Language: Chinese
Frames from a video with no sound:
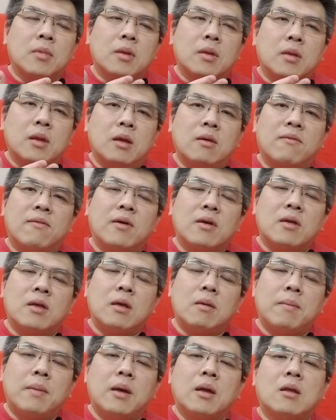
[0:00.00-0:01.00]
你放
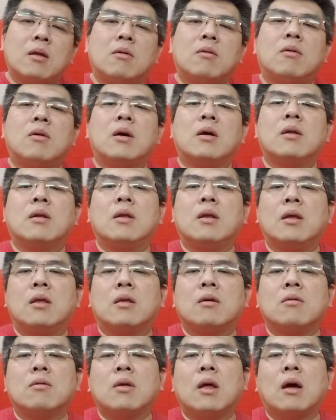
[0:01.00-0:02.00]
eBay的话，你
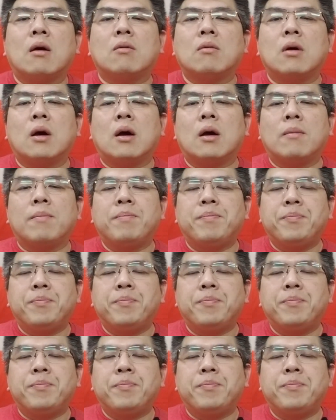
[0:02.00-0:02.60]
就要啊